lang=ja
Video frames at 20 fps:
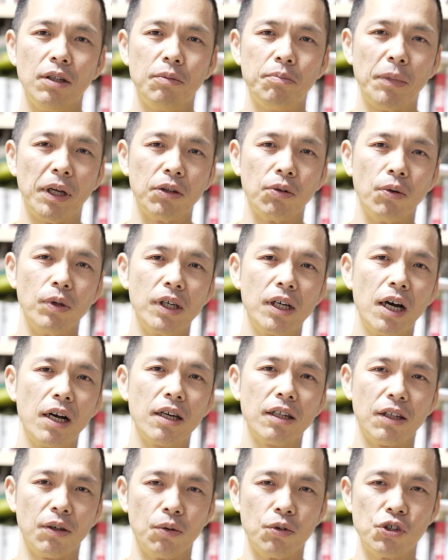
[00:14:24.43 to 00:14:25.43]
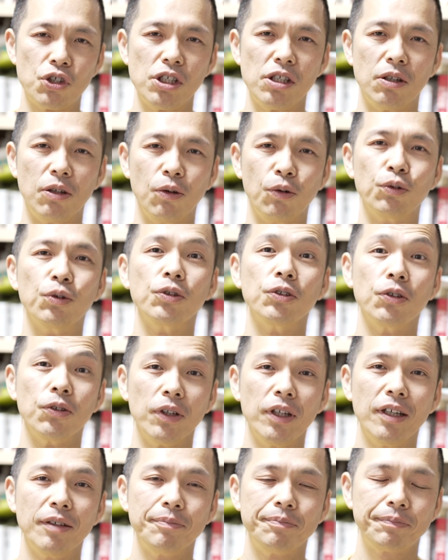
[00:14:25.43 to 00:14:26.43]
まあ、問いかけてほしいっていうことですよ
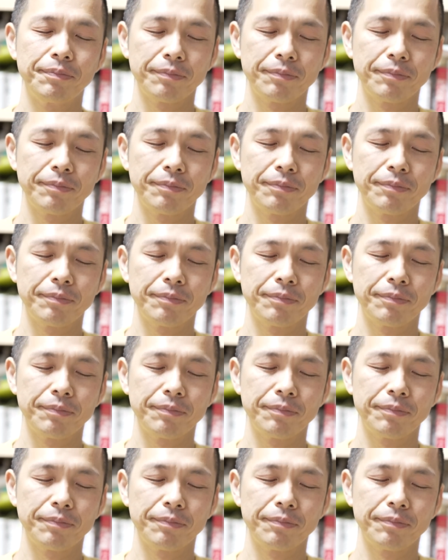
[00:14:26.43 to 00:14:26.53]
ね